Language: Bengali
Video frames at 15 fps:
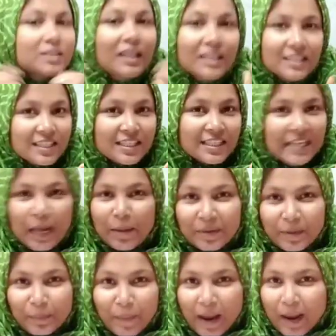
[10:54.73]
যাদের যাদের
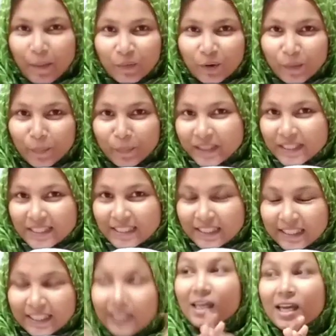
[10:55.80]
সামনে পাবো
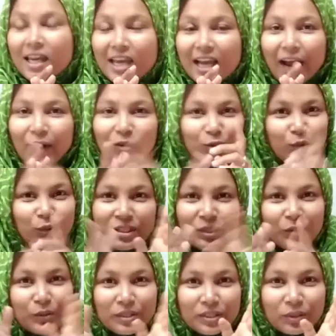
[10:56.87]
অবভিয়াসলি কারণ খুঁজে
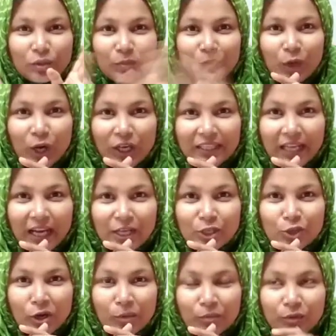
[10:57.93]
খুঁজে তো ব্লগ দেখা
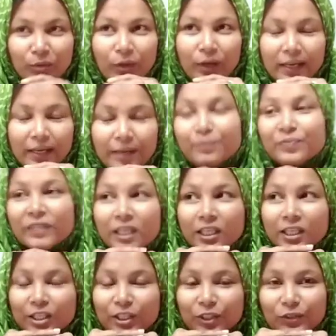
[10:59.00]
সম্ভব হয় না
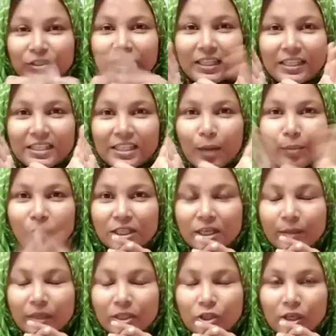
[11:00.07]
তো যাদের সামনে সামনে